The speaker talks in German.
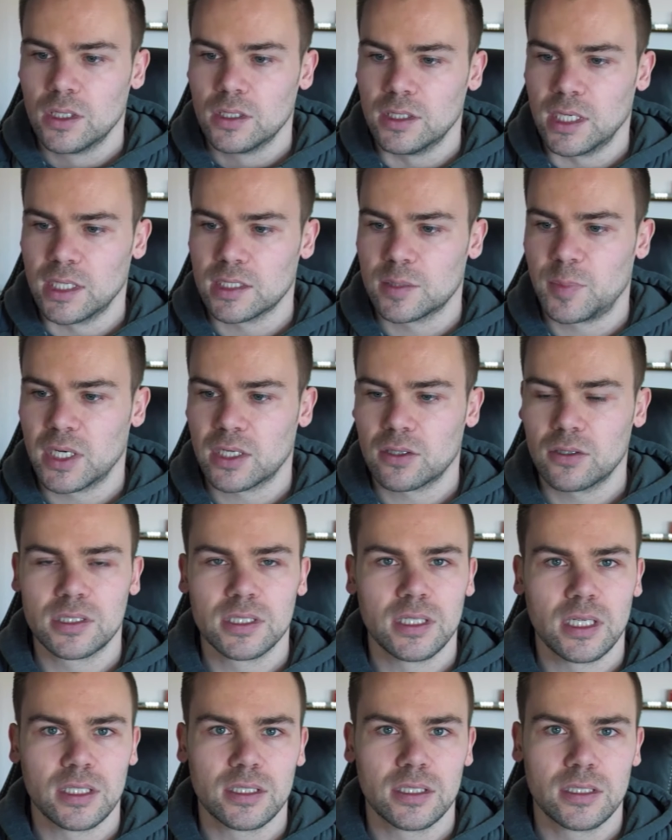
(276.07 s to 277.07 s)
Ja, ich packe euch
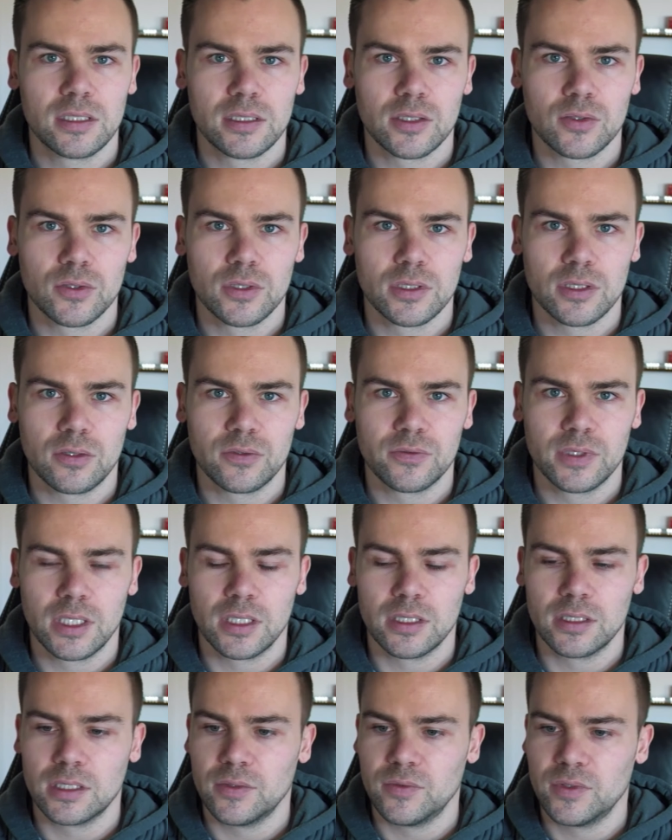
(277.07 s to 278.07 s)
den Artikel natürlich auch
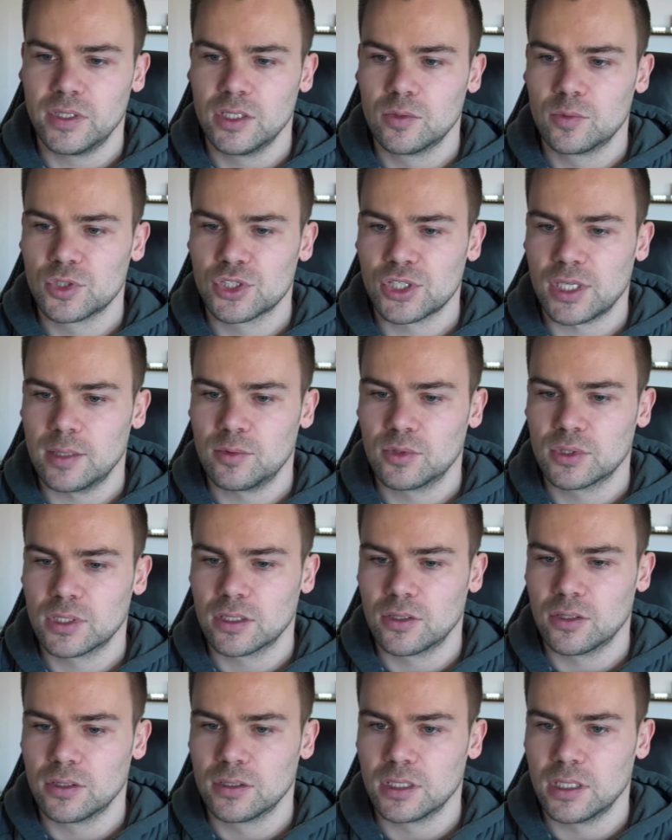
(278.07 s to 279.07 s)
wieder in die Videobeschreibung,
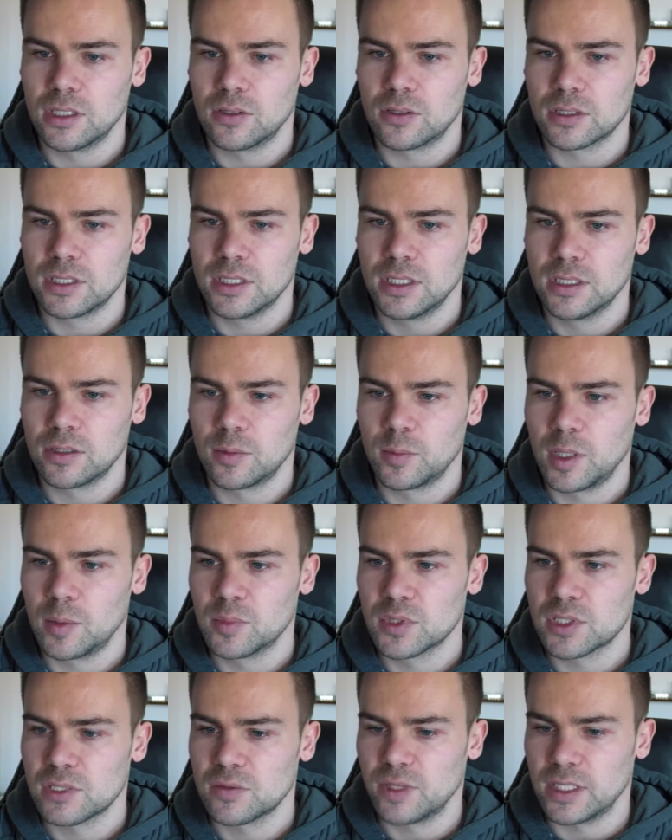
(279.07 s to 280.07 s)
dann könnt ihr auch hier nochmal ein
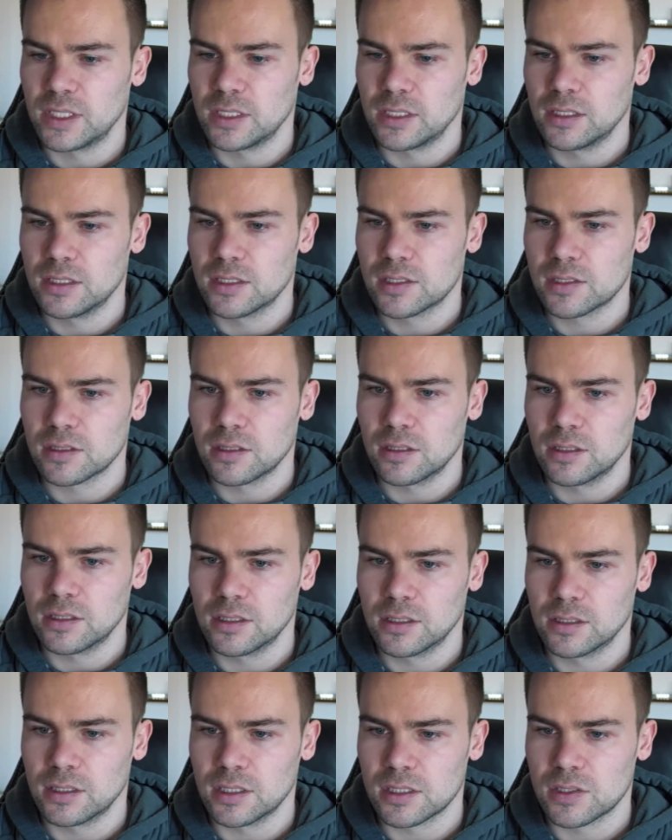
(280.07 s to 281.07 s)
bisschen weiterlesen.
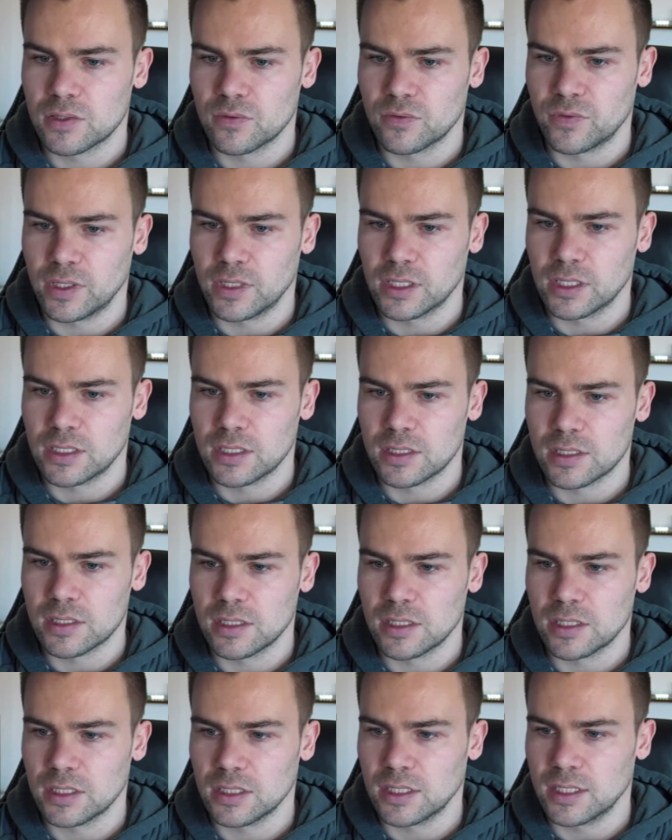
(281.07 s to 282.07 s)
Äh, das fand ich jetzt
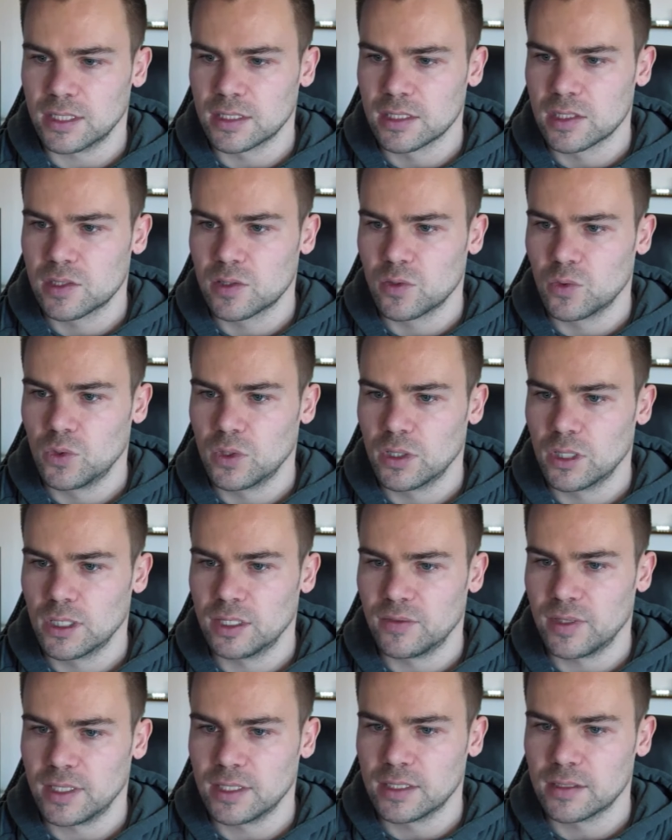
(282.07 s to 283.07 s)
nicht ganz so
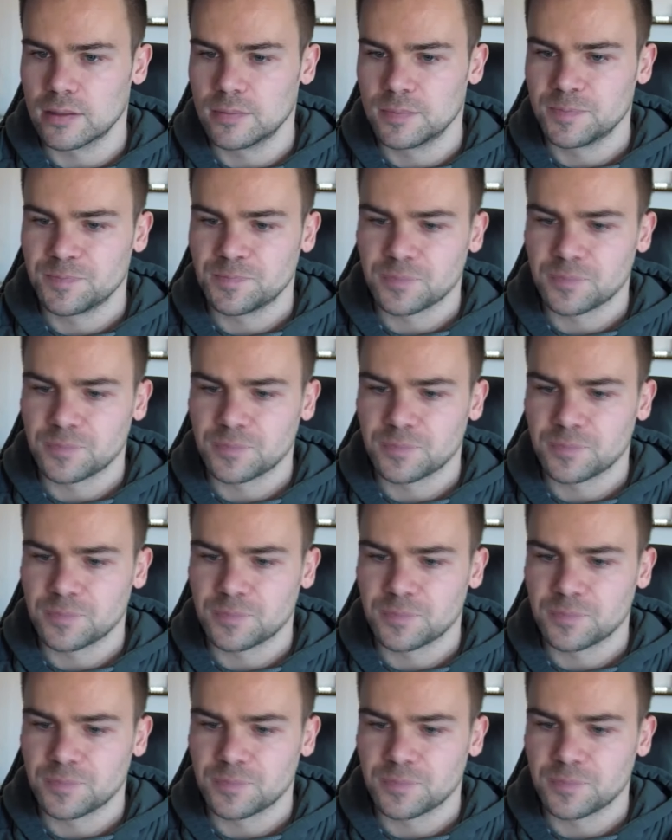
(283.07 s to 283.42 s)
relevant.